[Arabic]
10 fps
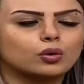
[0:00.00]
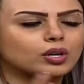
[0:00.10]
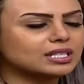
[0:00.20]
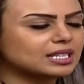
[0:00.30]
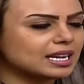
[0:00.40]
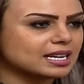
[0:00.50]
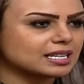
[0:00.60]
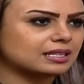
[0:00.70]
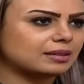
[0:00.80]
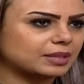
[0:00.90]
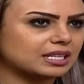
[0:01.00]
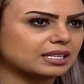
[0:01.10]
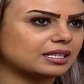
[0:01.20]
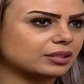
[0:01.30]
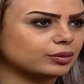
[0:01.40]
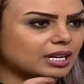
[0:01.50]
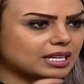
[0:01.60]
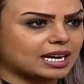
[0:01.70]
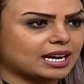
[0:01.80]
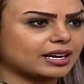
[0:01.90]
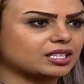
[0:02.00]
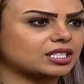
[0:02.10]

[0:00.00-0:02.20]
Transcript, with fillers: وحتى الناس لما تجي تقول له تحرك